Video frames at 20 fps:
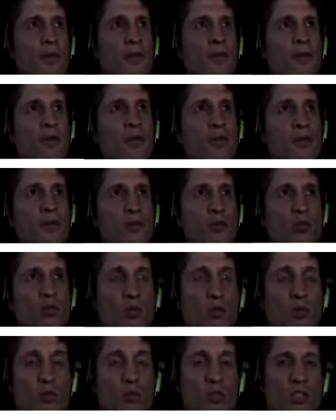E no
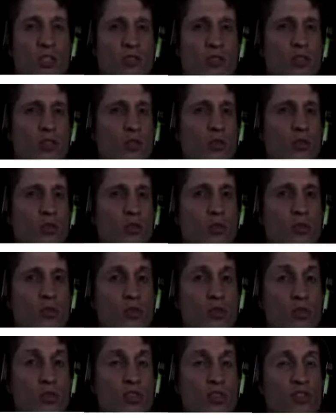começo foi tudo
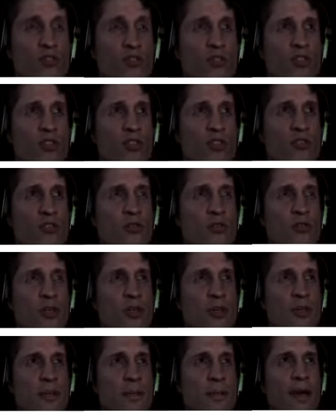muito difícil,
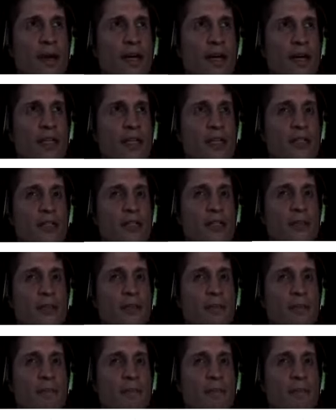né? Mas